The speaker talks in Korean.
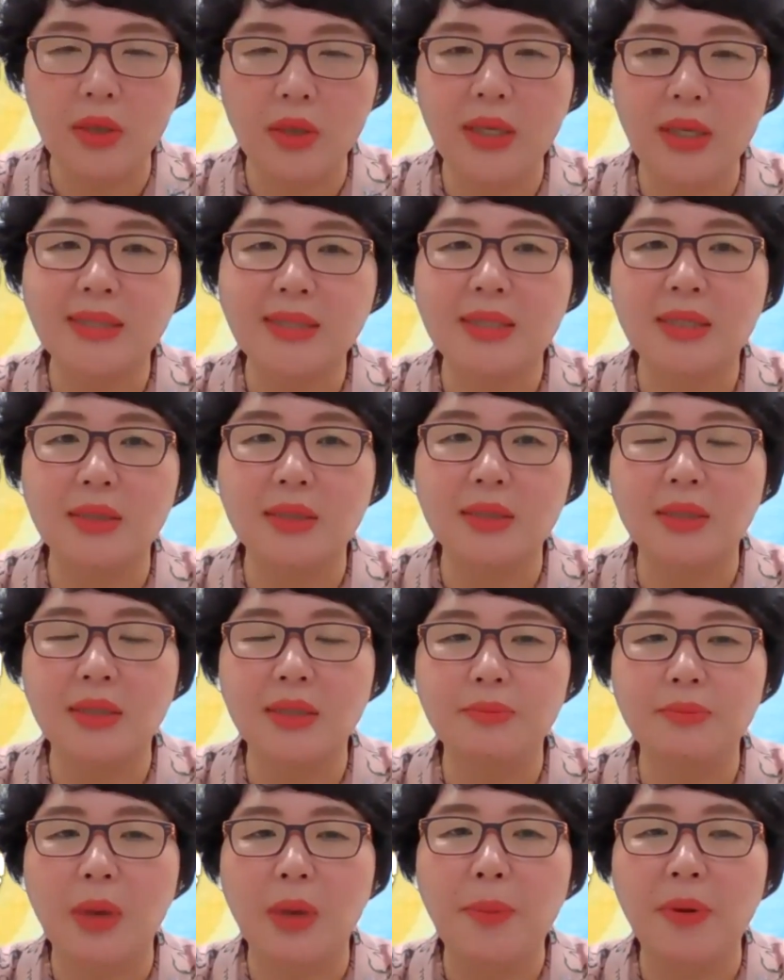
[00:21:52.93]
이게
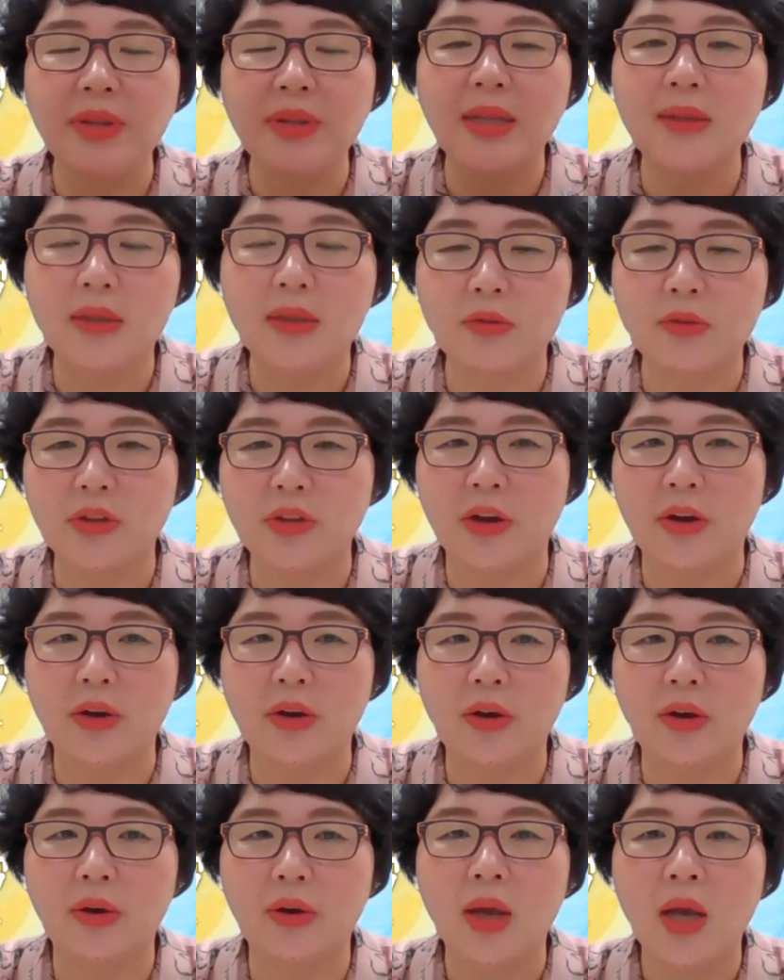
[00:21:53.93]
지금 몇
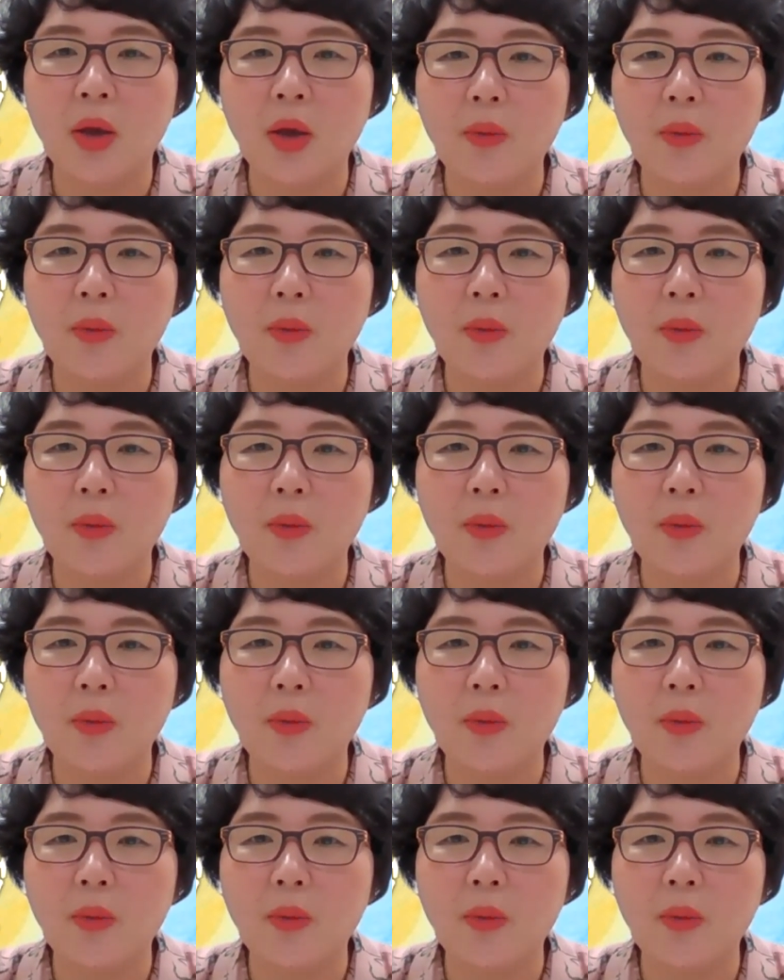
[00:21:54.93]
퍼센트고요.